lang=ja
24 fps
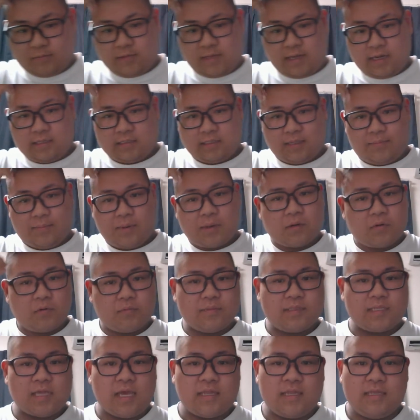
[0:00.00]
うなんかタバコ
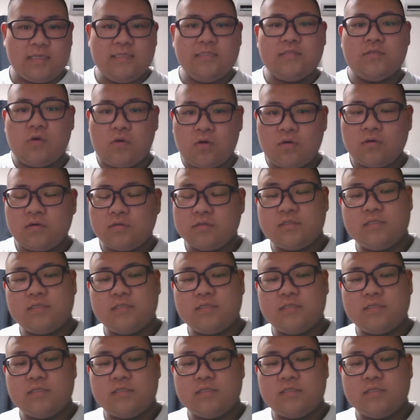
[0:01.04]
みたいな依存